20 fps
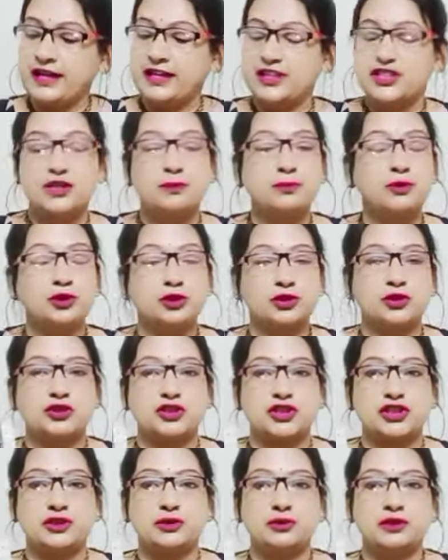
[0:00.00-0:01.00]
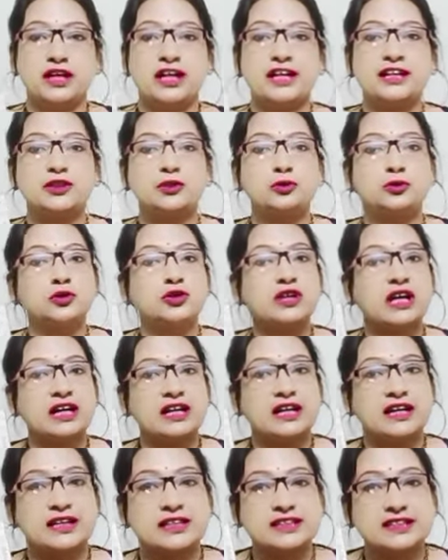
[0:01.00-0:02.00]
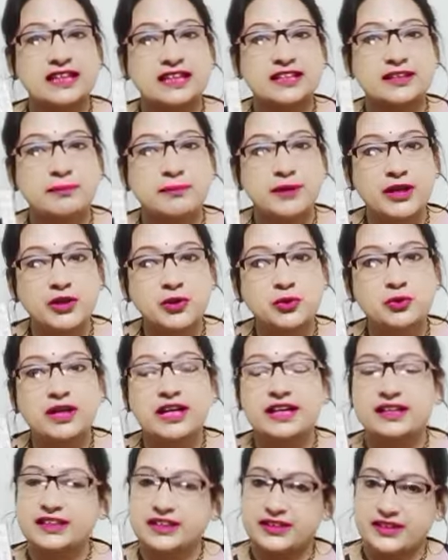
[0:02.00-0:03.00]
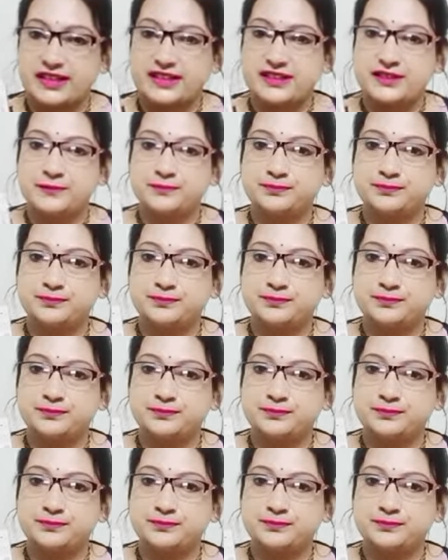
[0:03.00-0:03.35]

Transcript: সীমন্তক সিঁদুর এটা দুটো কালার আছে একটা মেরুন একটা রেড